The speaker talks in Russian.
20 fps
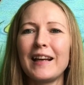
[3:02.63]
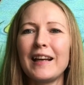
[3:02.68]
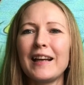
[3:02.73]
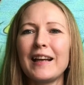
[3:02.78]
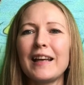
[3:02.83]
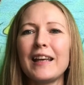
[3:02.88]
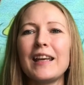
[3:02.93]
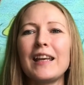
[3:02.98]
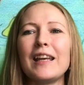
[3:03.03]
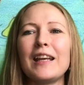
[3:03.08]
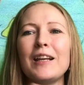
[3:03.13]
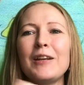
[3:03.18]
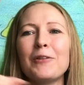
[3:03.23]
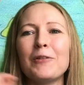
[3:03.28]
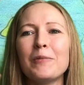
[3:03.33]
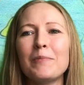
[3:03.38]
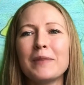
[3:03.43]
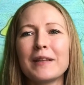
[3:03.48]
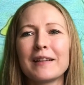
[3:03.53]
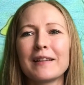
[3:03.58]
И
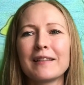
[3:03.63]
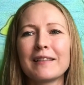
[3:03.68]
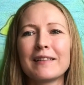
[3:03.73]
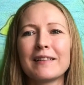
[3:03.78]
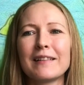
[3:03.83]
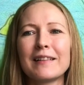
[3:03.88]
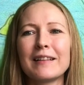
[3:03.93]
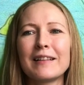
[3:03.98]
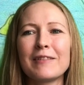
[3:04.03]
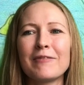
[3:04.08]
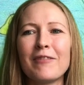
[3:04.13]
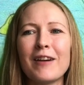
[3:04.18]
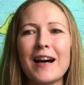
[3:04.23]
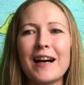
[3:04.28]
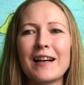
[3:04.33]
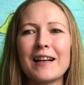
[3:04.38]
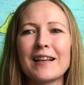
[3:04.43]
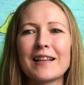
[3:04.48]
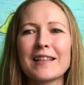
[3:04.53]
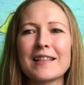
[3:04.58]
любят
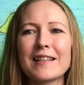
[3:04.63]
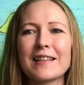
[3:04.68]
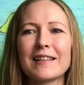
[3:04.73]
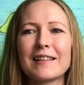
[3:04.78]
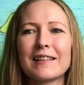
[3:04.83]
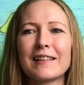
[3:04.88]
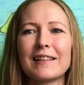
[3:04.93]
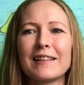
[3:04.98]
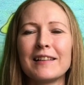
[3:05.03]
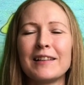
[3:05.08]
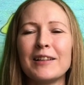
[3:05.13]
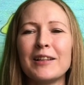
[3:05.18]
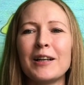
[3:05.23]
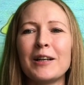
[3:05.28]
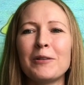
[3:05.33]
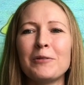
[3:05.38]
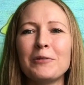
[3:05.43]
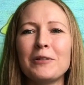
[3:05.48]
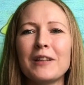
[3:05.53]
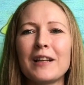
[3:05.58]
квакать до
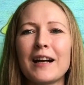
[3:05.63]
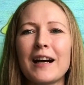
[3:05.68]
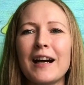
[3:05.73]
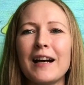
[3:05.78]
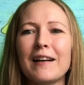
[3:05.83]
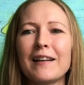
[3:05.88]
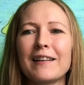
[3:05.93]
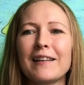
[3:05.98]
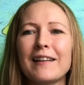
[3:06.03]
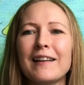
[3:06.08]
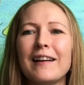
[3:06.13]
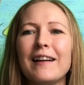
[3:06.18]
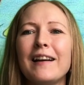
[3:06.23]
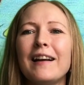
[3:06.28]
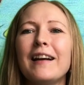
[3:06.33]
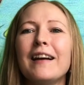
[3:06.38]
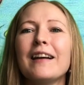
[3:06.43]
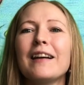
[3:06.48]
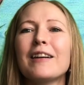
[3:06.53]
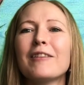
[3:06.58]
утра.
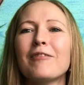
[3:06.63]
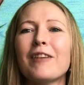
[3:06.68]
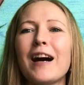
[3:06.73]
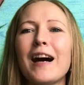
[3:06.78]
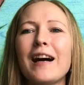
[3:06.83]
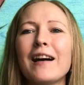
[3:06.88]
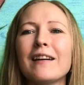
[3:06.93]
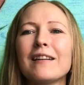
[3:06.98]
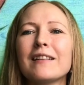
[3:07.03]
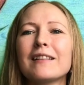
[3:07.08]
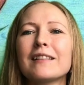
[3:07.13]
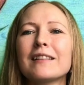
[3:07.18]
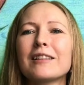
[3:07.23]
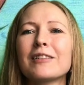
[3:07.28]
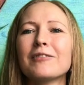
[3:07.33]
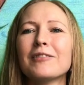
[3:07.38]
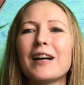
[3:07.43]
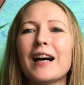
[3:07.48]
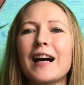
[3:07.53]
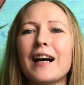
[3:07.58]

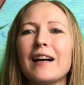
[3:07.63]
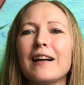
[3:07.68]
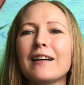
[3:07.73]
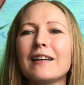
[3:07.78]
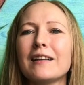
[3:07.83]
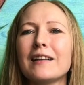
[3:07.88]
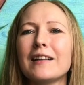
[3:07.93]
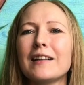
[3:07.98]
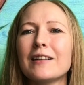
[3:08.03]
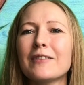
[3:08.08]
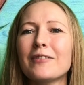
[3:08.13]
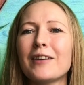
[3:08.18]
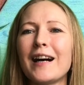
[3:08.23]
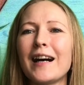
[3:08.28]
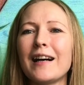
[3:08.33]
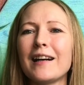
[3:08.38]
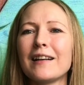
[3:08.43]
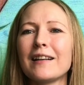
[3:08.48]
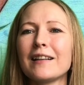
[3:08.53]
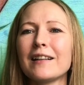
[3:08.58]
Ква-ква,
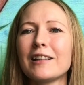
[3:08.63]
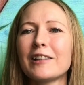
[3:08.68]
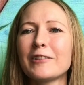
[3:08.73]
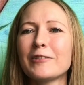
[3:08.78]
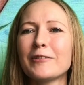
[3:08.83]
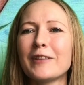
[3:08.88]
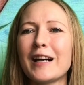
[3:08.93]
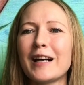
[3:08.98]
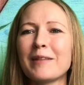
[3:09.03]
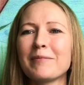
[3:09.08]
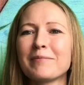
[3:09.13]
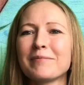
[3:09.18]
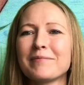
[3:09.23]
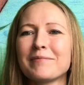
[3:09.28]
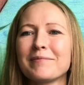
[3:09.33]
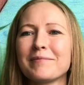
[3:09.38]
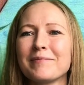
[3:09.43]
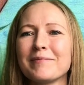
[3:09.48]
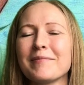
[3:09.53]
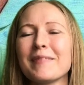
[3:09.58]
ква-ква.
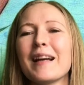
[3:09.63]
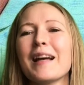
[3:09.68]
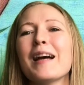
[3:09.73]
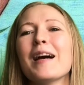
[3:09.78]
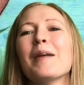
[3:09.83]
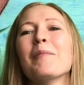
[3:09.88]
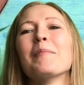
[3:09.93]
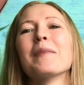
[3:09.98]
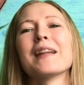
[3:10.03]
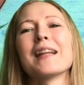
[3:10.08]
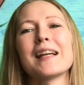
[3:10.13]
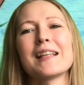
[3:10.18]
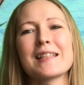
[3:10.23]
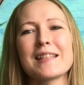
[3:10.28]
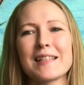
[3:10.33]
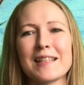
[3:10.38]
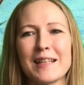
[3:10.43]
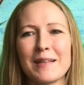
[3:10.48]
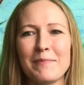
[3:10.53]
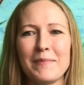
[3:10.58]
Молодцы,
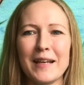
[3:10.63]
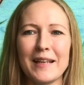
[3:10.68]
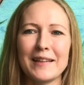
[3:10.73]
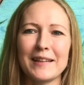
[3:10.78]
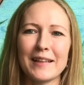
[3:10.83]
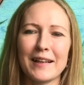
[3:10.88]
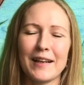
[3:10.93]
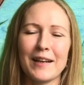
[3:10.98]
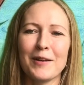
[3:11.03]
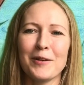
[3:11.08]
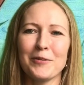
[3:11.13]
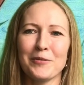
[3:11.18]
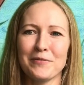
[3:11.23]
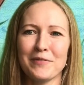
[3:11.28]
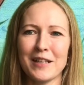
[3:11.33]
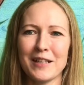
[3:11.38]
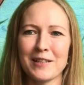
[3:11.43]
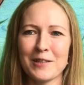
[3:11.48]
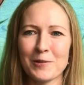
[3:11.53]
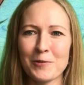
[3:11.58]
ребята, у
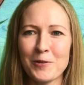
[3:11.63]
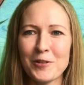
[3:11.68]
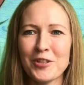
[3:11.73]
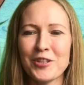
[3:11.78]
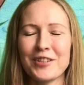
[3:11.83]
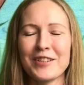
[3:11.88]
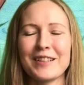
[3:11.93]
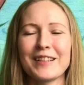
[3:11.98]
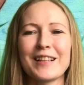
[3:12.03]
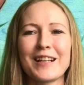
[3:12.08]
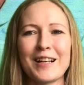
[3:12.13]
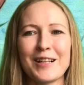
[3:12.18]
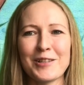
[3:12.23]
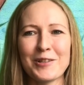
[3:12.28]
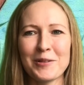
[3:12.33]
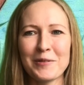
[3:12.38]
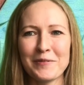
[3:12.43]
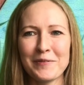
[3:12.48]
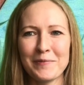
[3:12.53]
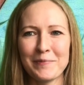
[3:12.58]
вас очень
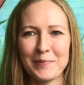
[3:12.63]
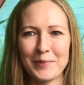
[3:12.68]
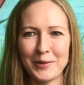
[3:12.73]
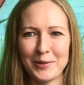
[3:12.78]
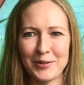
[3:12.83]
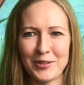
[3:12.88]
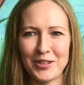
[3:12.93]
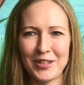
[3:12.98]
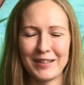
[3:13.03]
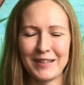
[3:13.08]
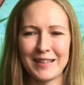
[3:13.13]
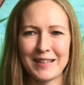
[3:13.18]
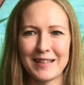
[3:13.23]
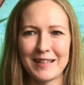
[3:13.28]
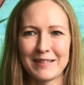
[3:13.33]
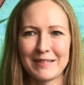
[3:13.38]
хорошо получилось.